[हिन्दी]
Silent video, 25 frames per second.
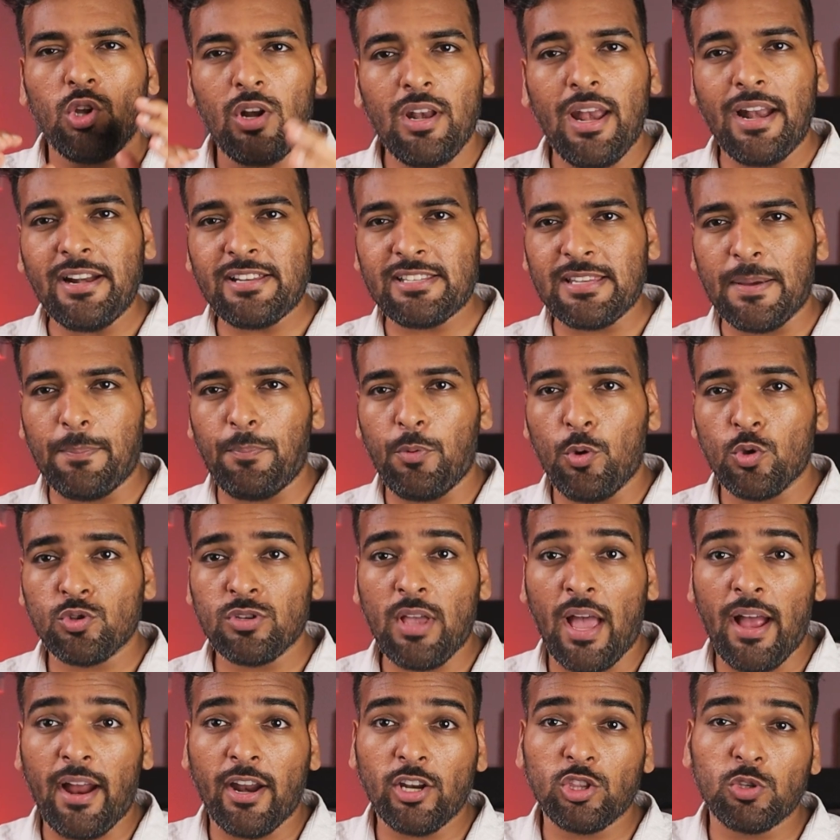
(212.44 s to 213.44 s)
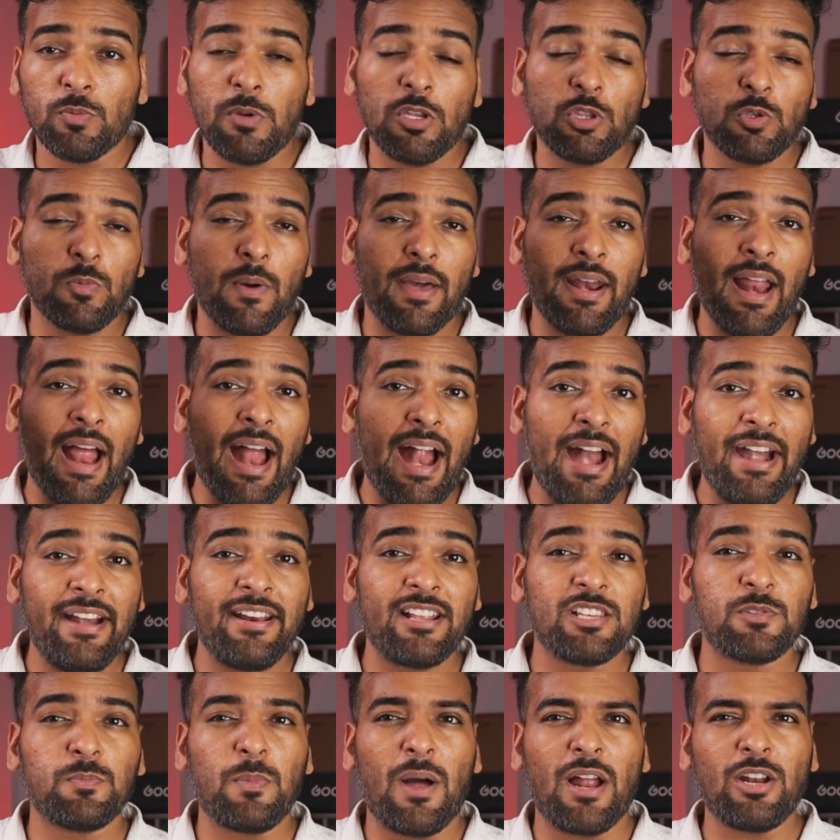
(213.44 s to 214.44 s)
तो लेट सपोज अगर तुम्हें तुम्हारा
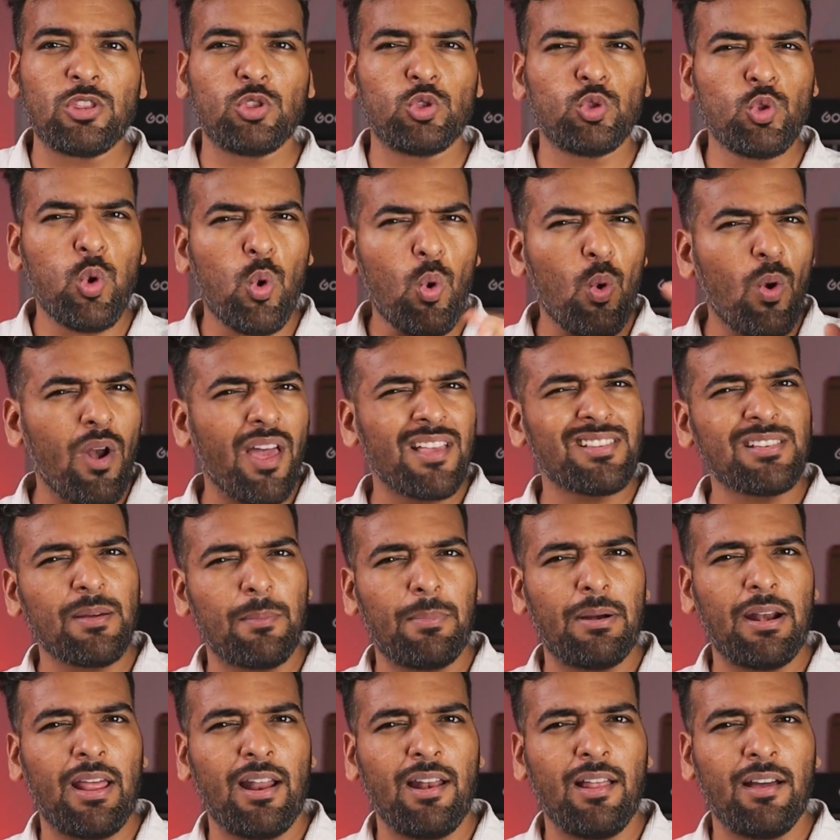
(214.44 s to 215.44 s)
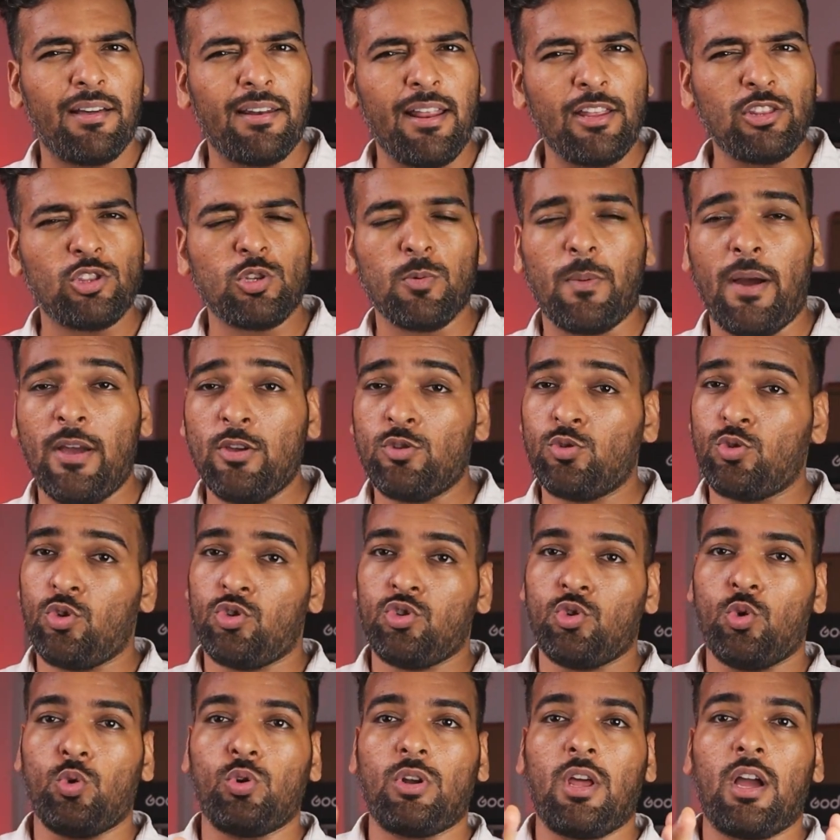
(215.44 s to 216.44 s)
एड्रेस बार थोड़ा सा बड़ा लग रहा है तो भाई इसको
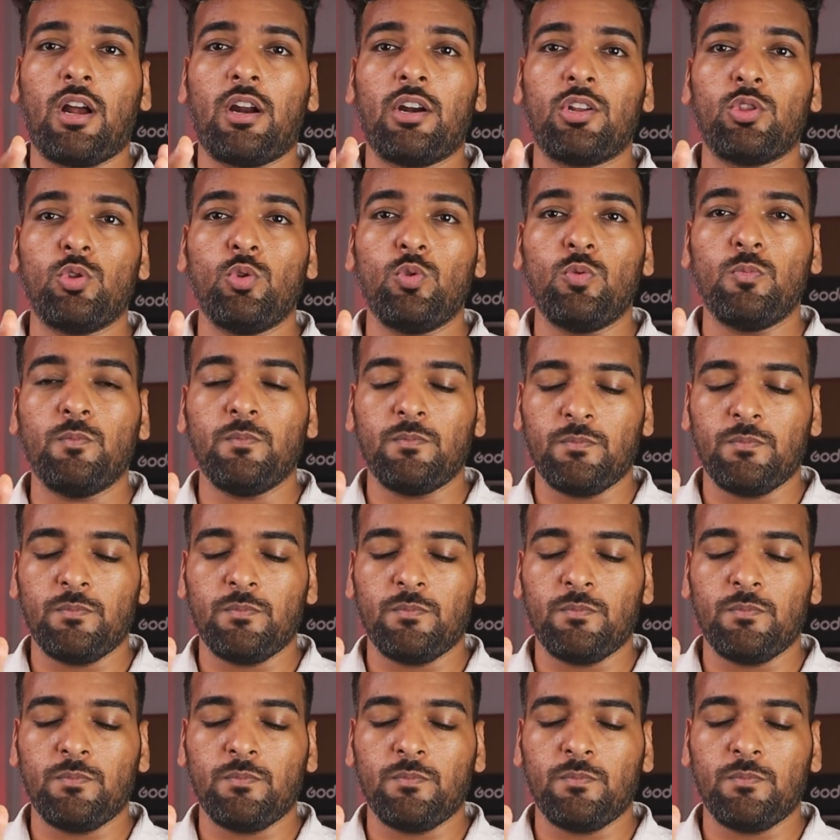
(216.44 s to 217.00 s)
छोटा कर दो